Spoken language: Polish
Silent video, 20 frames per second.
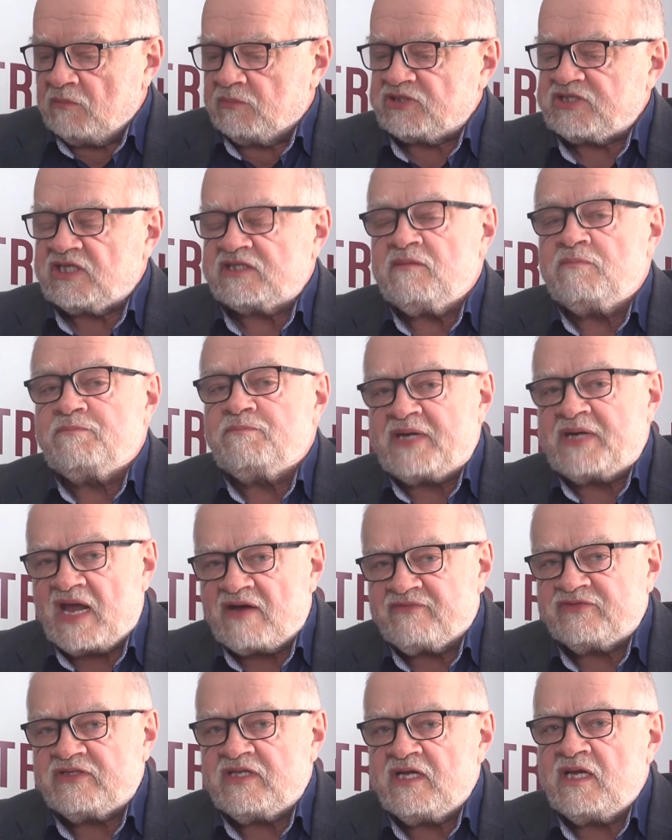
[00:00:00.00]
Poza tym
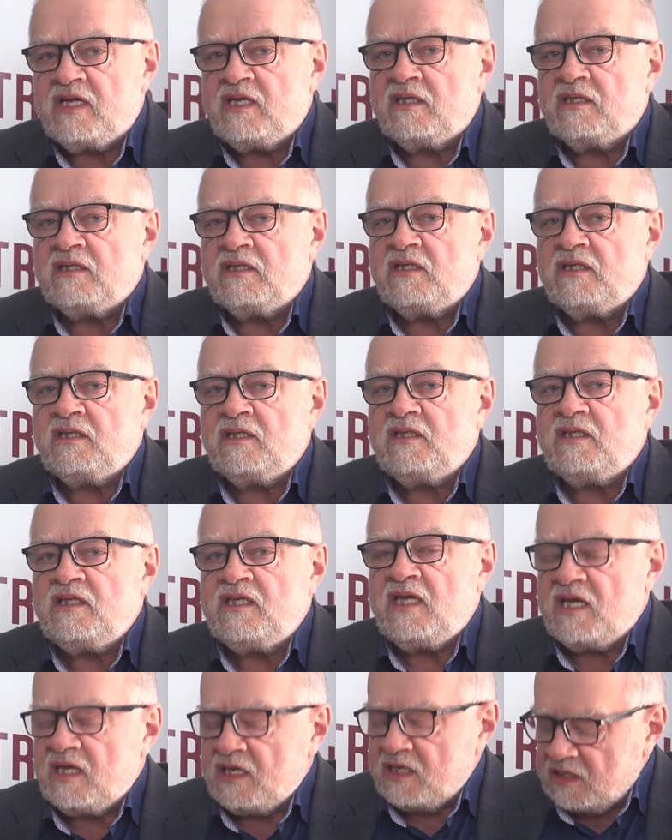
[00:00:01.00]
prawdę y,
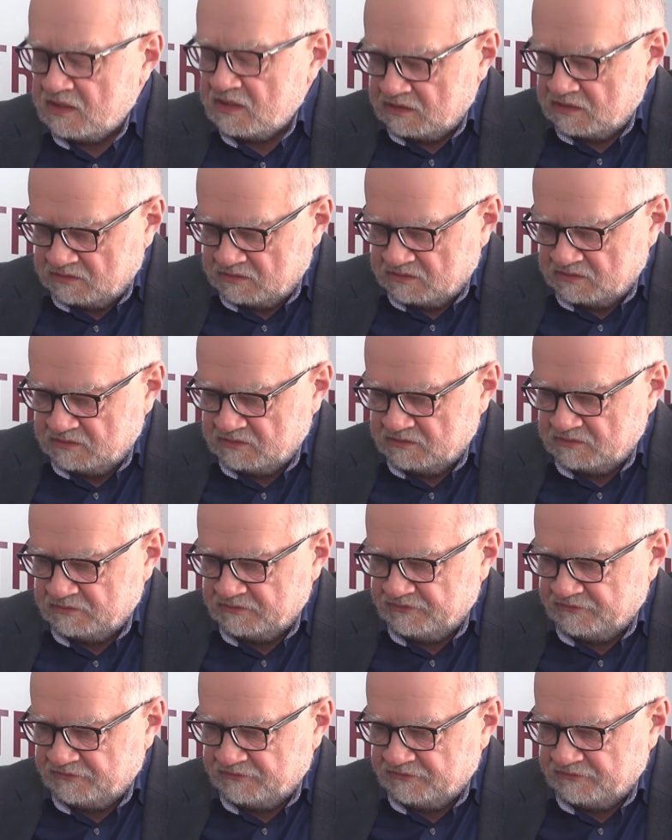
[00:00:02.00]
nie y,